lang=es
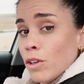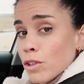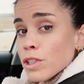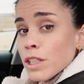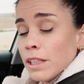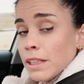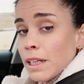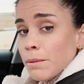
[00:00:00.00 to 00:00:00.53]

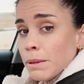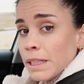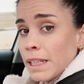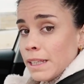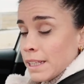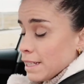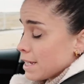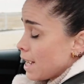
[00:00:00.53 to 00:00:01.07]
los
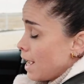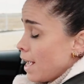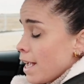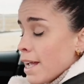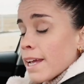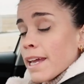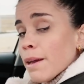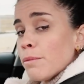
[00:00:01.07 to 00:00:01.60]
intermitentes,
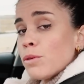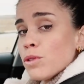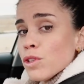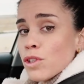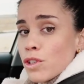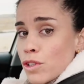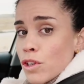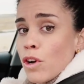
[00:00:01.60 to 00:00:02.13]
que
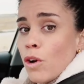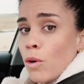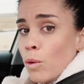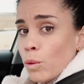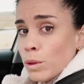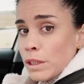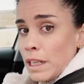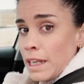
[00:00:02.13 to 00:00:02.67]
muchos no
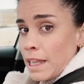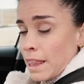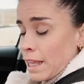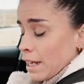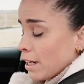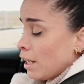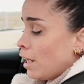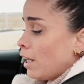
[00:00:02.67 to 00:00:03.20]

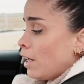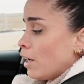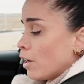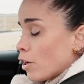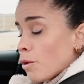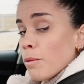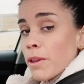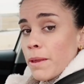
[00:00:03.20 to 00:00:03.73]
utilizan
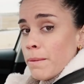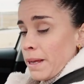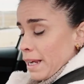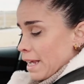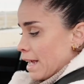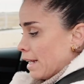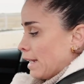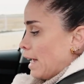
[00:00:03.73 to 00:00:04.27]
como
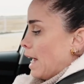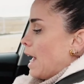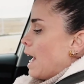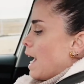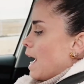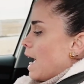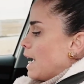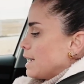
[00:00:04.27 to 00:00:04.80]
deberían.
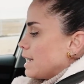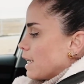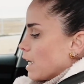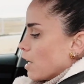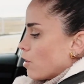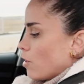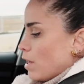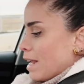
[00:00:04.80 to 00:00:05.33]
Así
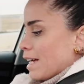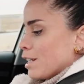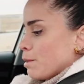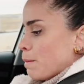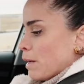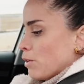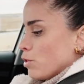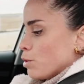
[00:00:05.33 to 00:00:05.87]
que con
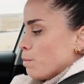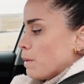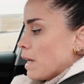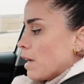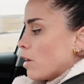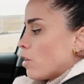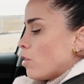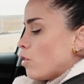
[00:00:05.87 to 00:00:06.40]
las manos
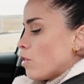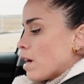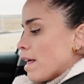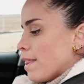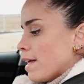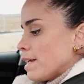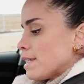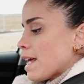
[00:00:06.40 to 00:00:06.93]
bien
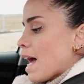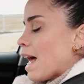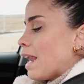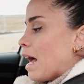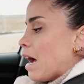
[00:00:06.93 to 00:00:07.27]
colocadas, a